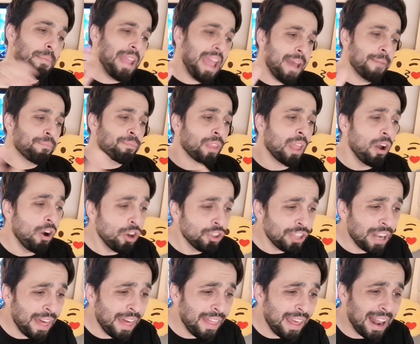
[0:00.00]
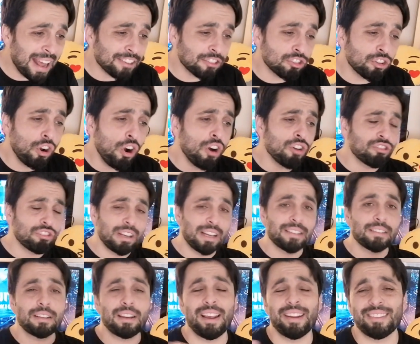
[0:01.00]
Bien, otra de las
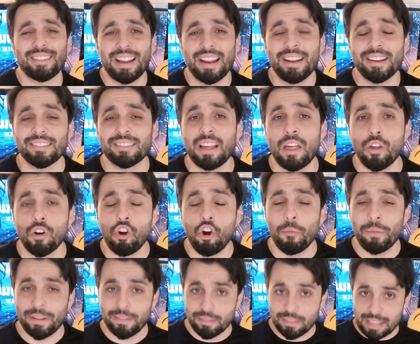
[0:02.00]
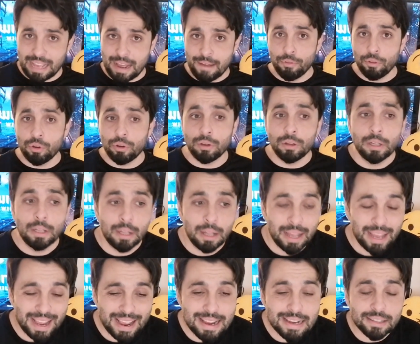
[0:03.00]
cosas que se han estado comentando
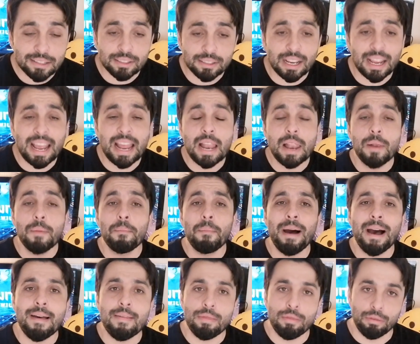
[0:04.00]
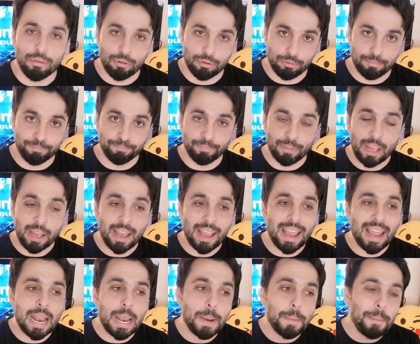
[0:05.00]
es el mando.
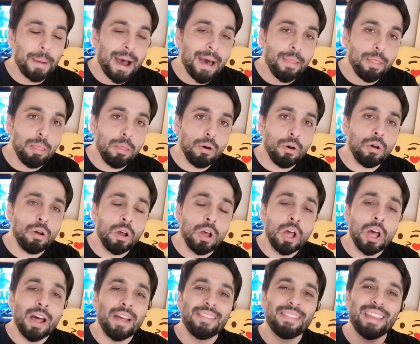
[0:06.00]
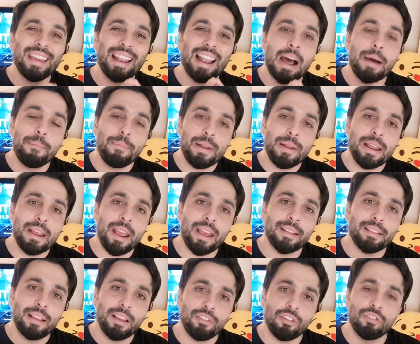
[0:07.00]
El mando de la
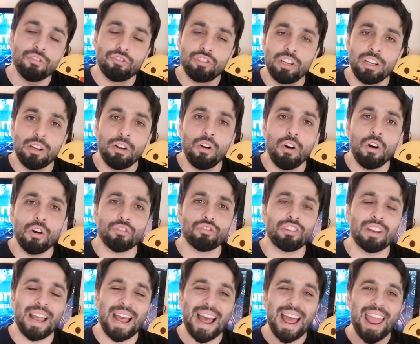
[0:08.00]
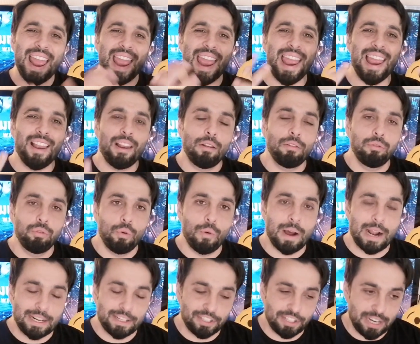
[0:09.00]
PlayStation 5, o sea, el
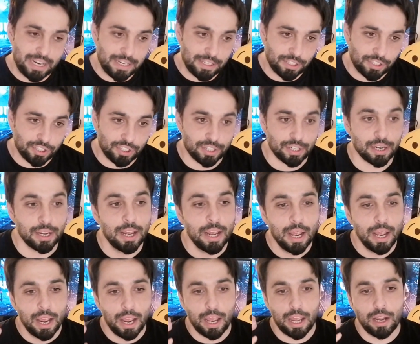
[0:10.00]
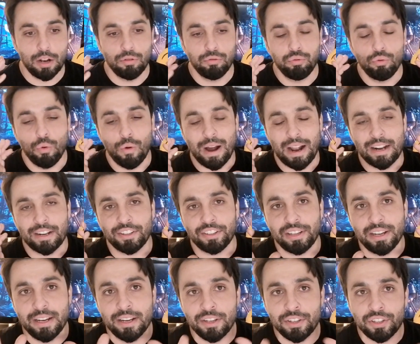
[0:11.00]
DualSense. El
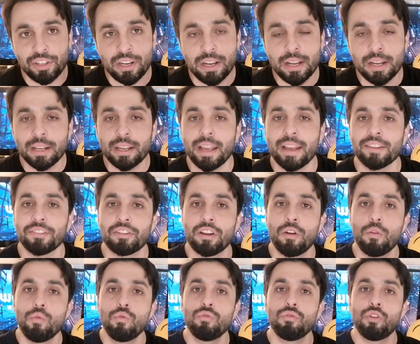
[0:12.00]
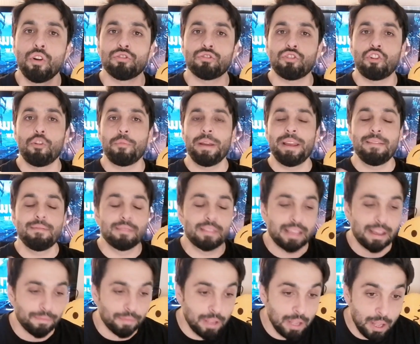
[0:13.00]
DualSense que según nos
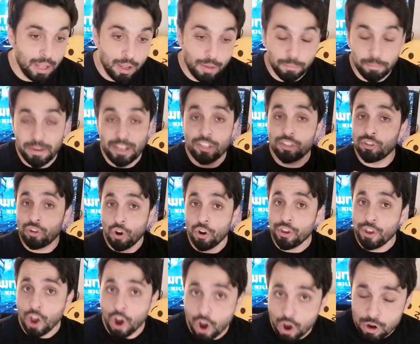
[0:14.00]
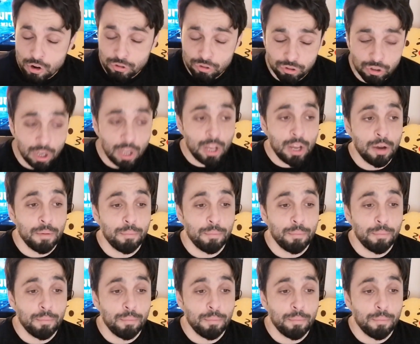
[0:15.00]
comentan mis collons,